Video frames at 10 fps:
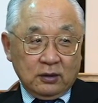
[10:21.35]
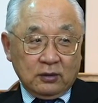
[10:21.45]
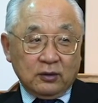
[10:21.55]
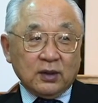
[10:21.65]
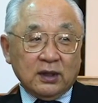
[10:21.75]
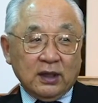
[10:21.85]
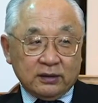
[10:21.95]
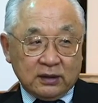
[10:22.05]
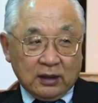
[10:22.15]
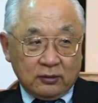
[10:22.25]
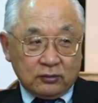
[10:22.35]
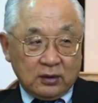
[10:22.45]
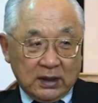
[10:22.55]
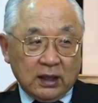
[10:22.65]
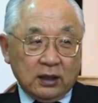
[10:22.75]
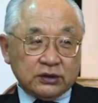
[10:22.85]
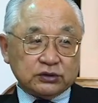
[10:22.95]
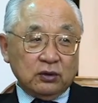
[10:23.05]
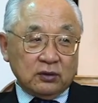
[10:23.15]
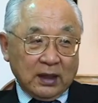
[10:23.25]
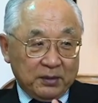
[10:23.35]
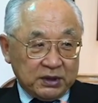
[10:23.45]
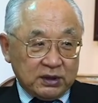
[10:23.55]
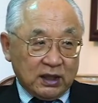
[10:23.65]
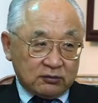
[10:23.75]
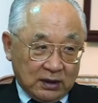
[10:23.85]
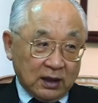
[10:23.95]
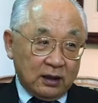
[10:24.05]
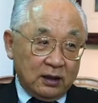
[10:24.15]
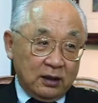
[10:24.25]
これがやったことが人のためになるか、